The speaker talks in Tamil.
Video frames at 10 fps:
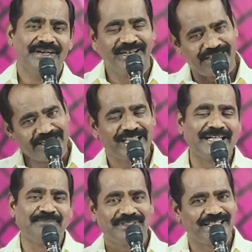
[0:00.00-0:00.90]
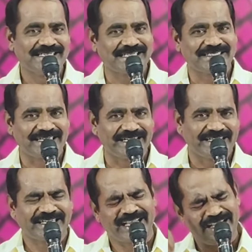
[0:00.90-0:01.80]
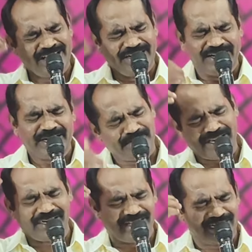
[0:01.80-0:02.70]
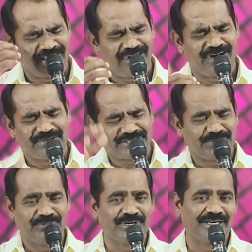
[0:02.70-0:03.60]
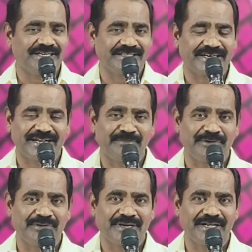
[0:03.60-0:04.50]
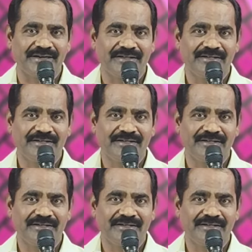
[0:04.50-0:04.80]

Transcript: நான் எகிப்து தேசத்தில் இருக்கிற நன்மைகள் எல்லாவற்றையும் உங்களுக்கு தரப்போகிறேன்